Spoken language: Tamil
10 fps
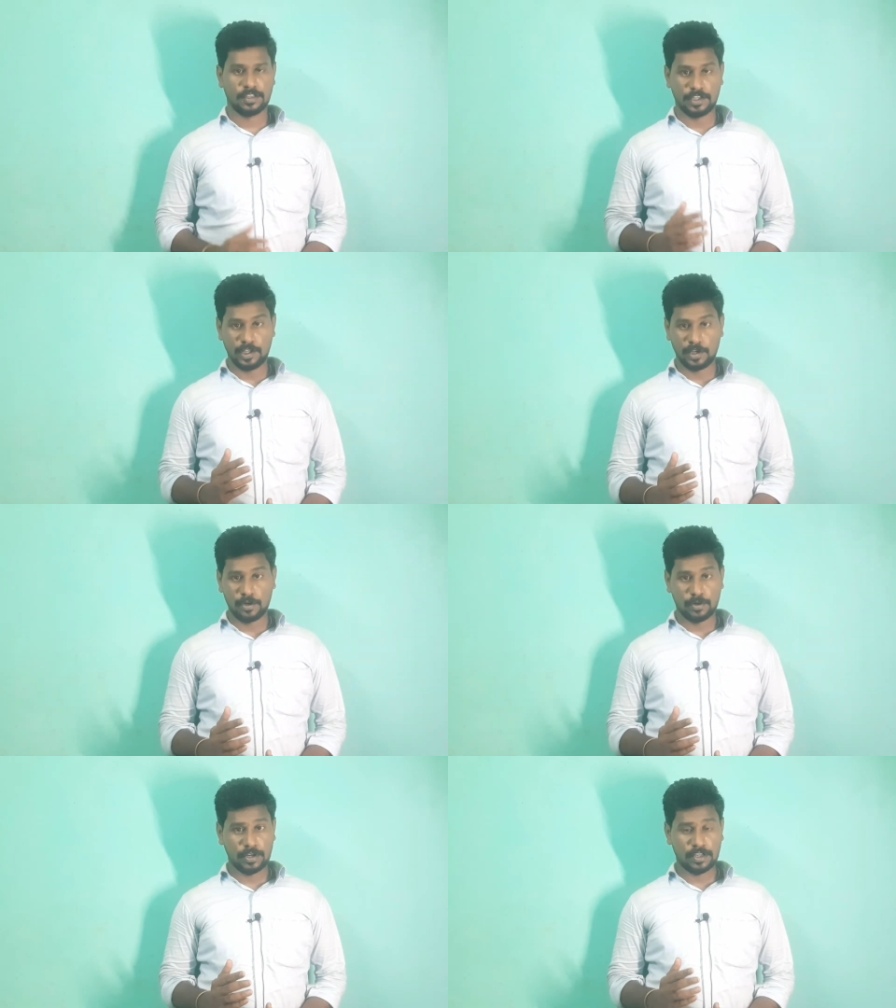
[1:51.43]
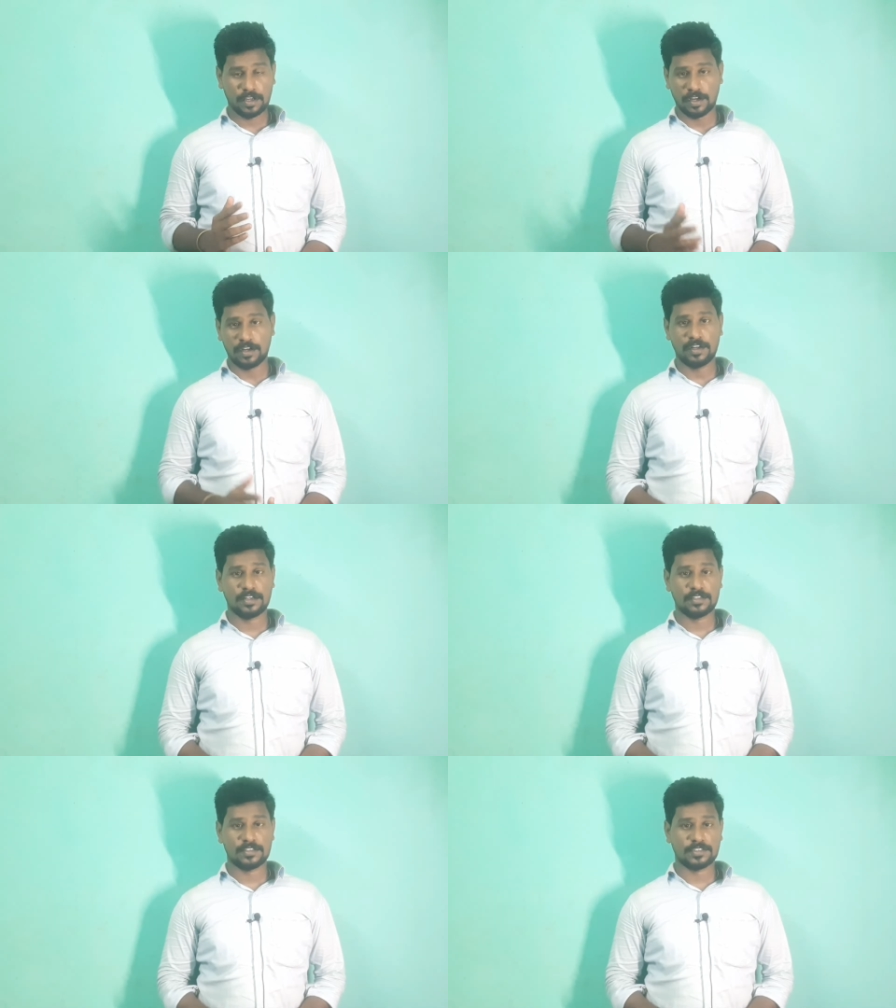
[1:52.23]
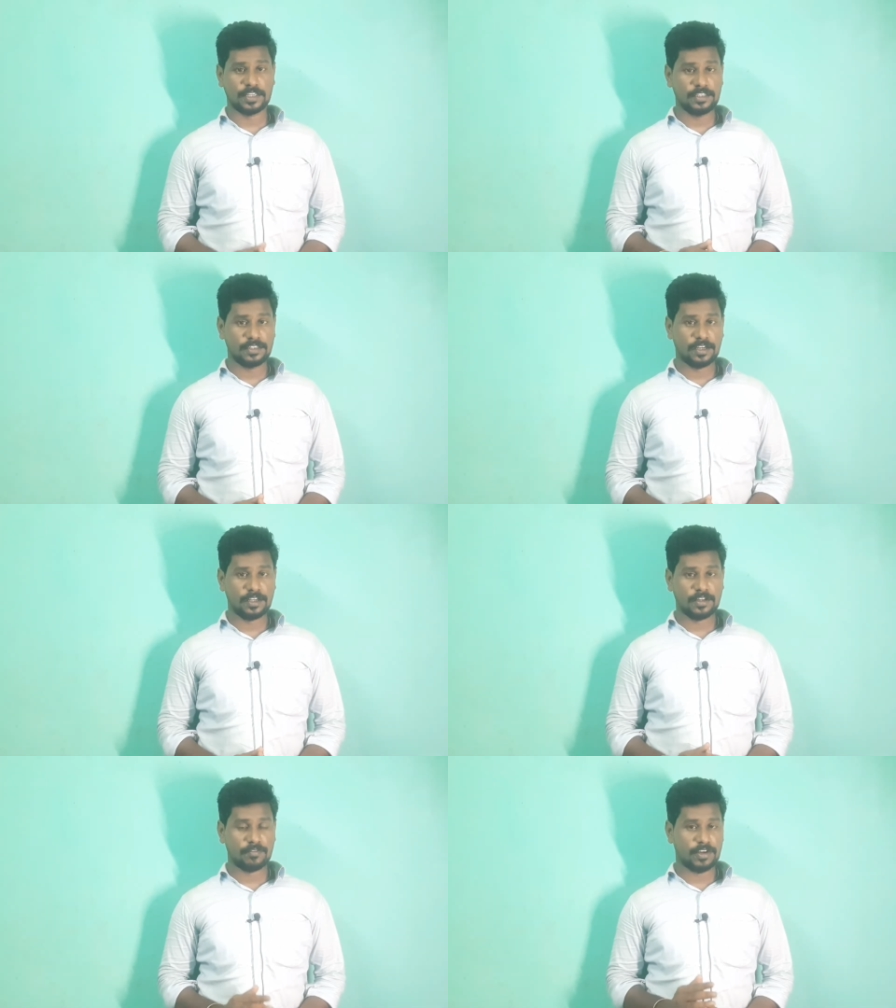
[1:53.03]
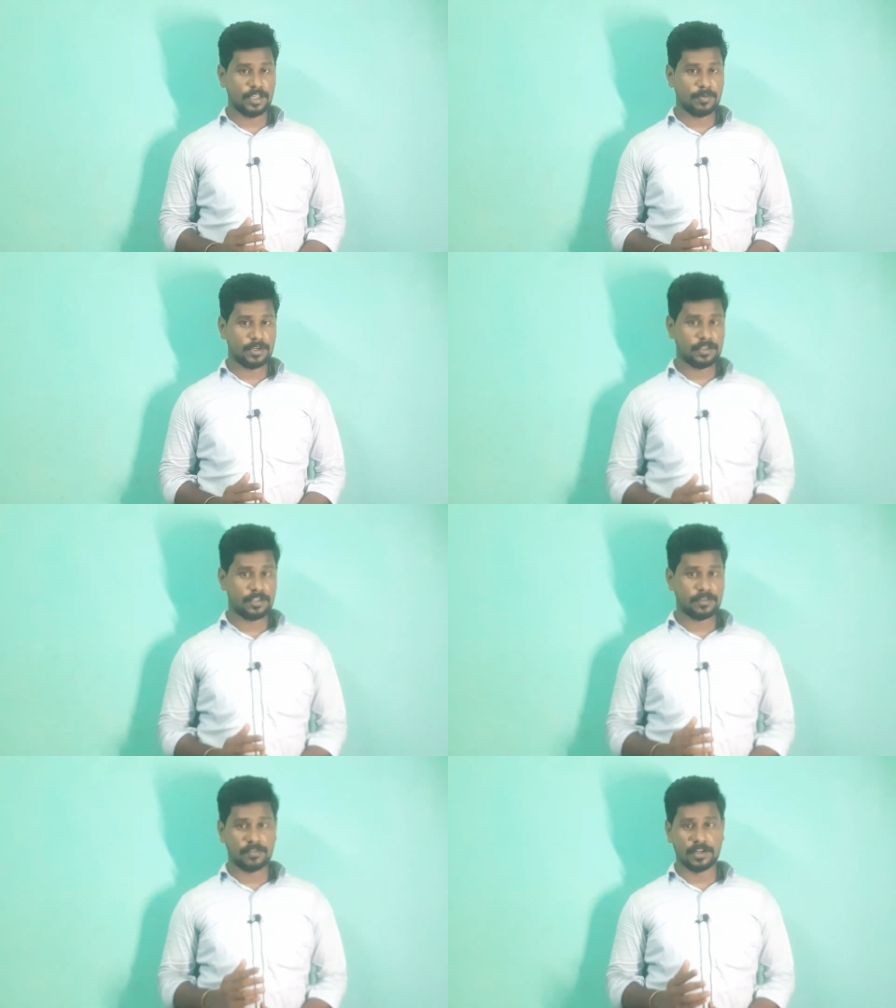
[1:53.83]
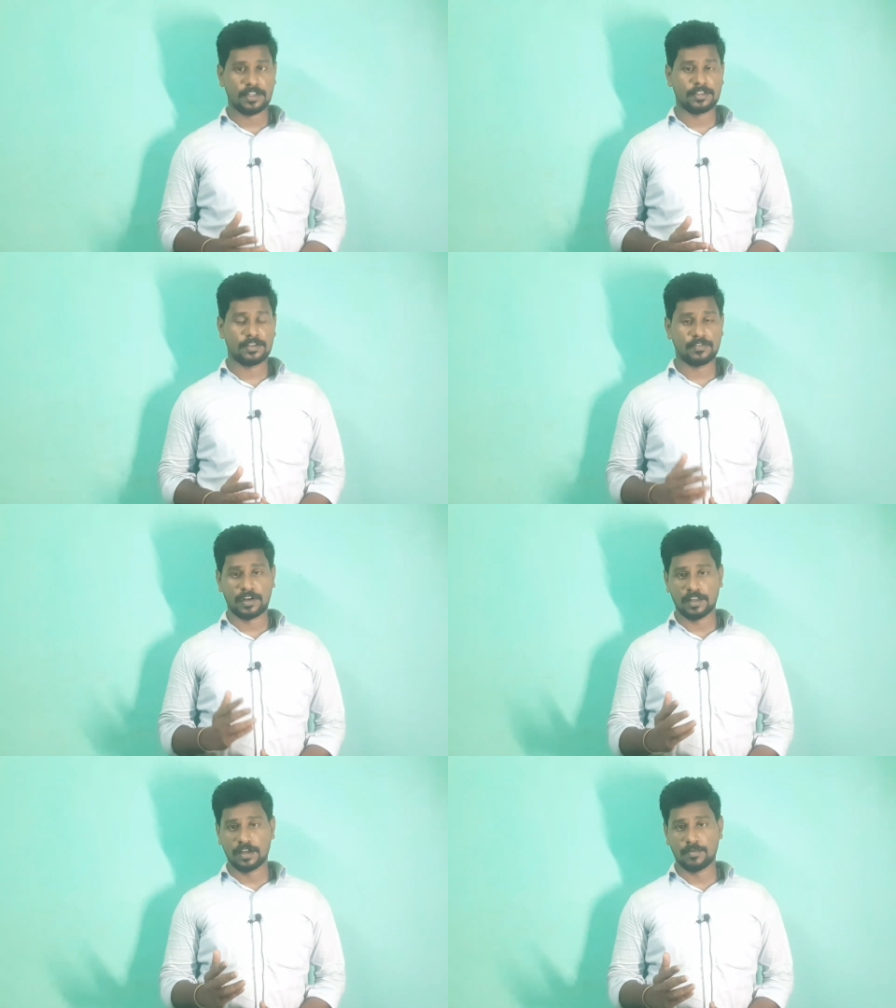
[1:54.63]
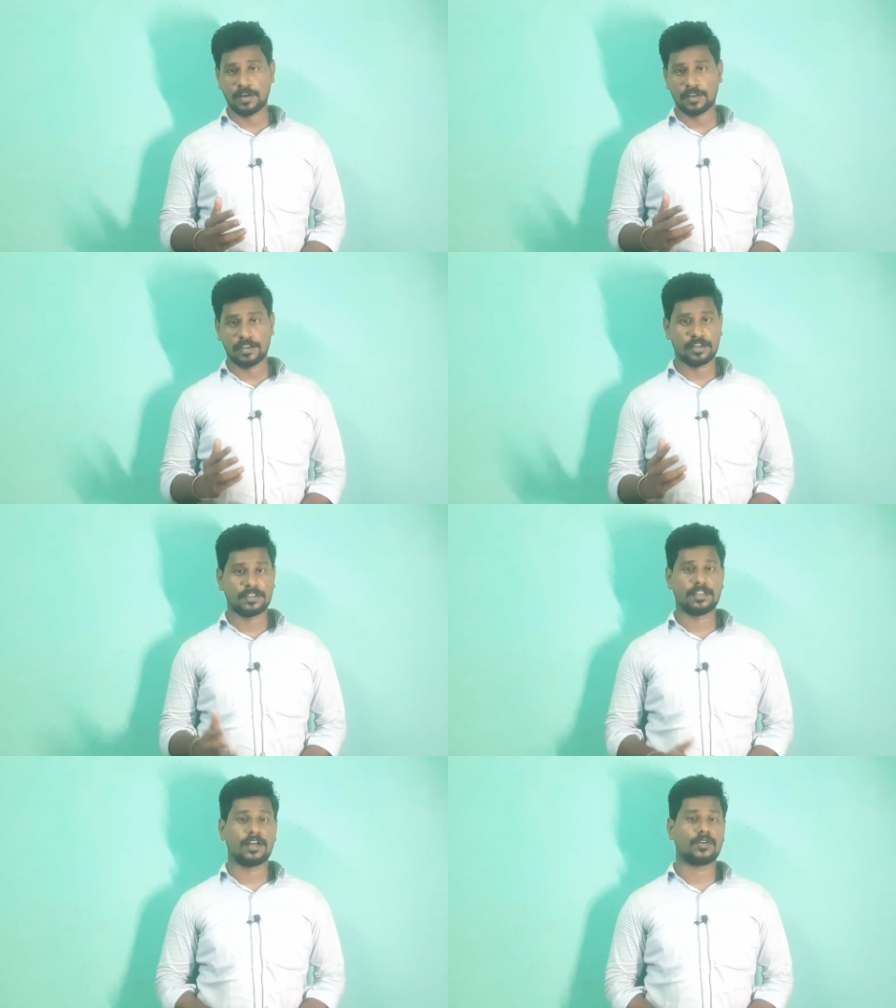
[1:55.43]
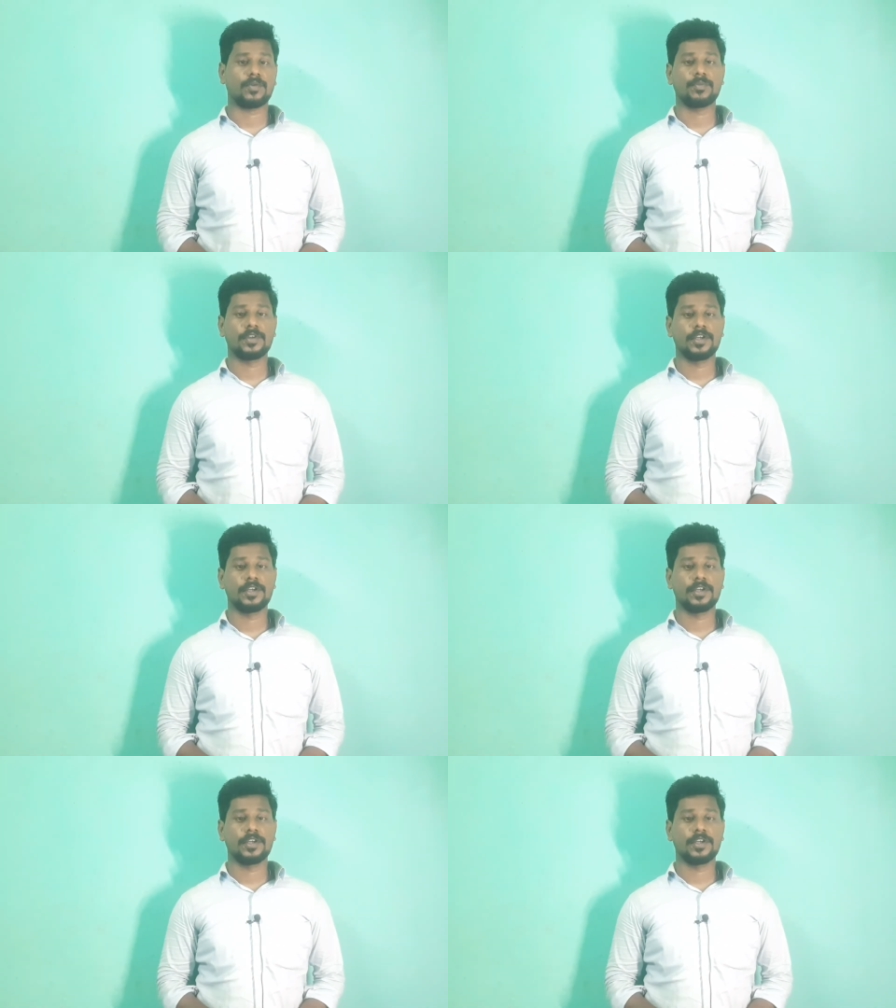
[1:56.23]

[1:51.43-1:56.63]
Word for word: ஹீரோயினோட அண்ணன் சைத்தானை வழிபட்டுட்டு வர்றது வழக்கமாக இருந்ததாகவும்